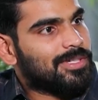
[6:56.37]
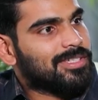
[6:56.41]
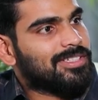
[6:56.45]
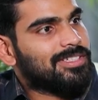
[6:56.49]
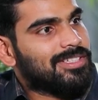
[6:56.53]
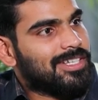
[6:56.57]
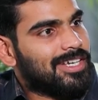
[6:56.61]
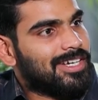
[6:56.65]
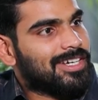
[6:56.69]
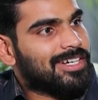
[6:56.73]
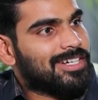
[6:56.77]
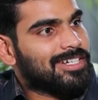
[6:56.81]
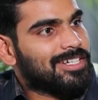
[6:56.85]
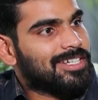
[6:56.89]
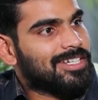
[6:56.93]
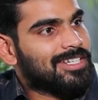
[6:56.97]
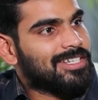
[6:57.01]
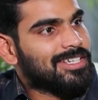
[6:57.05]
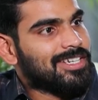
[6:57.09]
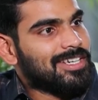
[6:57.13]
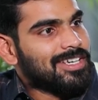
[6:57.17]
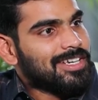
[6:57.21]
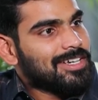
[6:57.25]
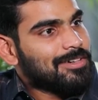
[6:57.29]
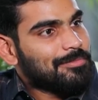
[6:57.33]
మందు తాగండి
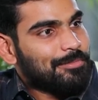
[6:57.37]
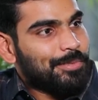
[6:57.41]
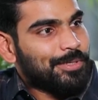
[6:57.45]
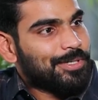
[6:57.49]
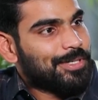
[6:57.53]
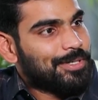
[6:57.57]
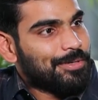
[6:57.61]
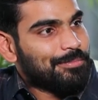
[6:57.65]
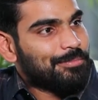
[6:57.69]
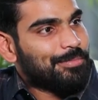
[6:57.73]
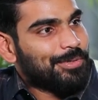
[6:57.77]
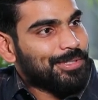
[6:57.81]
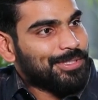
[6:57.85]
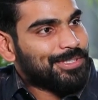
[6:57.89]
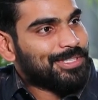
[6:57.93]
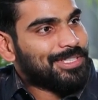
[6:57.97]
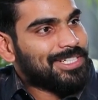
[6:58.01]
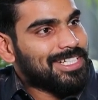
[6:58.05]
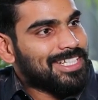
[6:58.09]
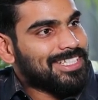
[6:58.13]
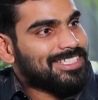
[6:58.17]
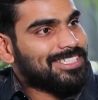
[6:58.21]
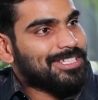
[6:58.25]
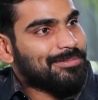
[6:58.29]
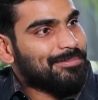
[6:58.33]
పొద్దున్న
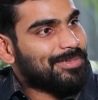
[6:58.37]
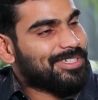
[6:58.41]
లేస్తే